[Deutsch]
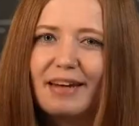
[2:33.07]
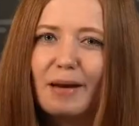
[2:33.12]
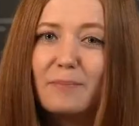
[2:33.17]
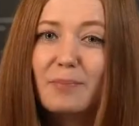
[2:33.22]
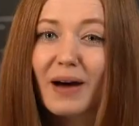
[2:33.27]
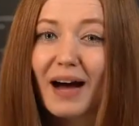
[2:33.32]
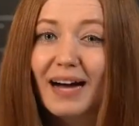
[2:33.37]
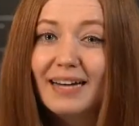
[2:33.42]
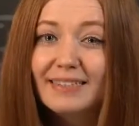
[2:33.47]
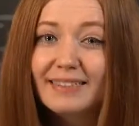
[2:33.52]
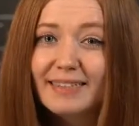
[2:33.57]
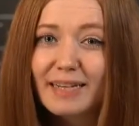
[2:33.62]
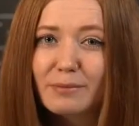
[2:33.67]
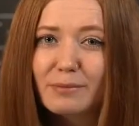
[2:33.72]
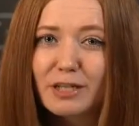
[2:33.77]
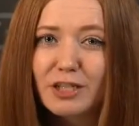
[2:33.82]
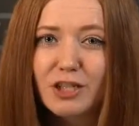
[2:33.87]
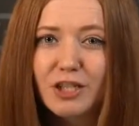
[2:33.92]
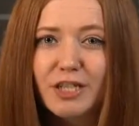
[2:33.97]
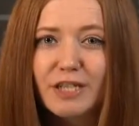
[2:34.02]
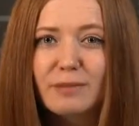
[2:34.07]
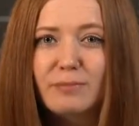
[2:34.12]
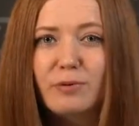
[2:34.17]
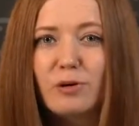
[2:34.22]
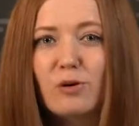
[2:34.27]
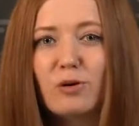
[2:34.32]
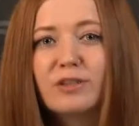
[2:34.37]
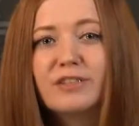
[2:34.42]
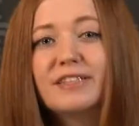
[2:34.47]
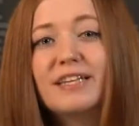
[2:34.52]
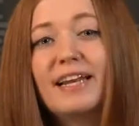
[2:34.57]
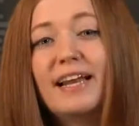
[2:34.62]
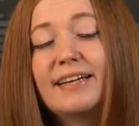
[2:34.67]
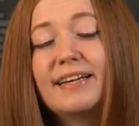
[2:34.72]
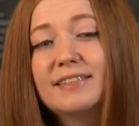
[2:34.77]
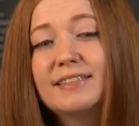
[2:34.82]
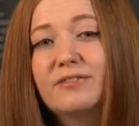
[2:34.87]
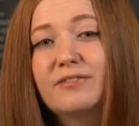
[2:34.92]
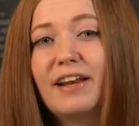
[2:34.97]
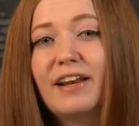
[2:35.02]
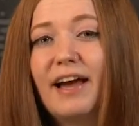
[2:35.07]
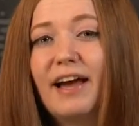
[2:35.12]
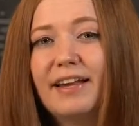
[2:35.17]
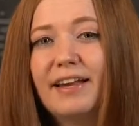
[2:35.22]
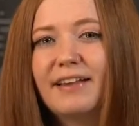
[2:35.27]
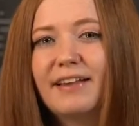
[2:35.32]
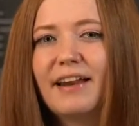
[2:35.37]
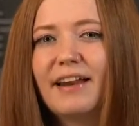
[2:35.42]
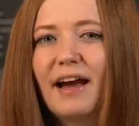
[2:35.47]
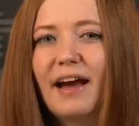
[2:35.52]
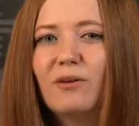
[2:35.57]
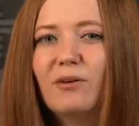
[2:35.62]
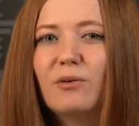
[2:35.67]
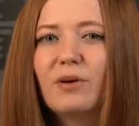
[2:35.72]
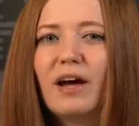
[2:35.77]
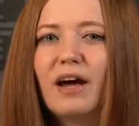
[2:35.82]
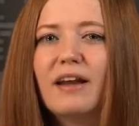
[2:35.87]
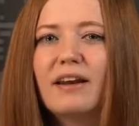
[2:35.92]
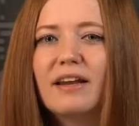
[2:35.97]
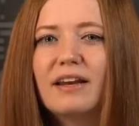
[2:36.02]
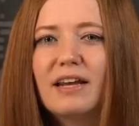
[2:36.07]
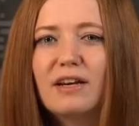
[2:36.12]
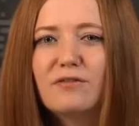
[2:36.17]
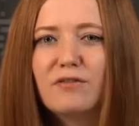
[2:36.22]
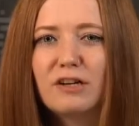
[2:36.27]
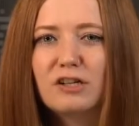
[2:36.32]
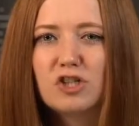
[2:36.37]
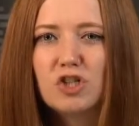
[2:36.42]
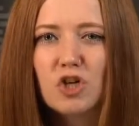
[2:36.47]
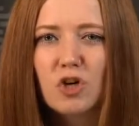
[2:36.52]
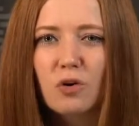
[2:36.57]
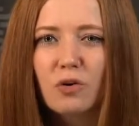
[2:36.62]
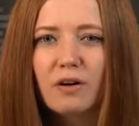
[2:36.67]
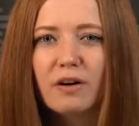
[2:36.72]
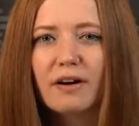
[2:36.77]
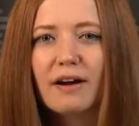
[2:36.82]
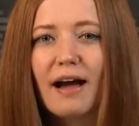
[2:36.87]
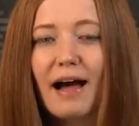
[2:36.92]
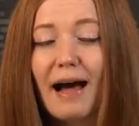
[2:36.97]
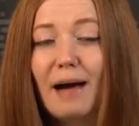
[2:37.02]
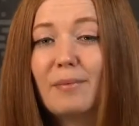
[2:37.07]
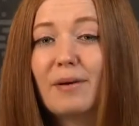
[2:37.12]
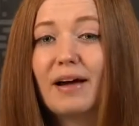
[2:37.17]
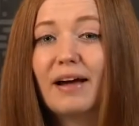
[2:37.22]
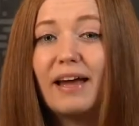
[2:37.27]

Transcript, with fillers: der Preis der Maschine Plus lässt vielleicht den einen oder anderen etwas schlucken, aber